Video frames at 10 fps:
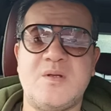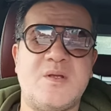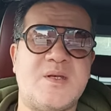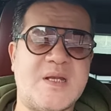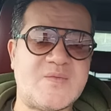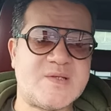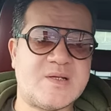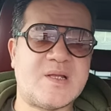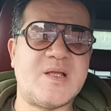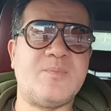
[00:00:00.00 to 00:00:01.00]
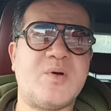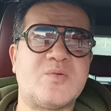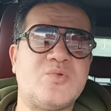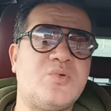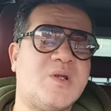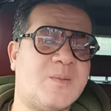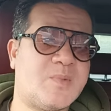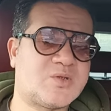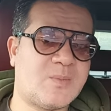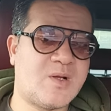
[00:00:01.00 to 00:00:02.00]
نفس الكلام برضو لما
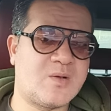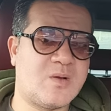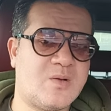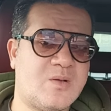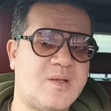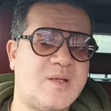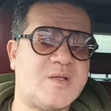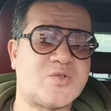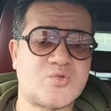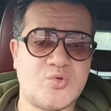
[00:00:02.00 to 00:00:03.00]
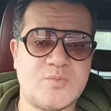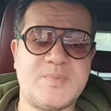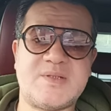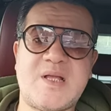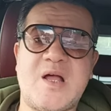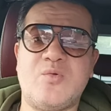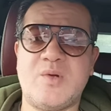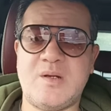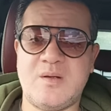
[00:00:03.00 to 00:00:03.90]
الطبنجه الصوت بتتحول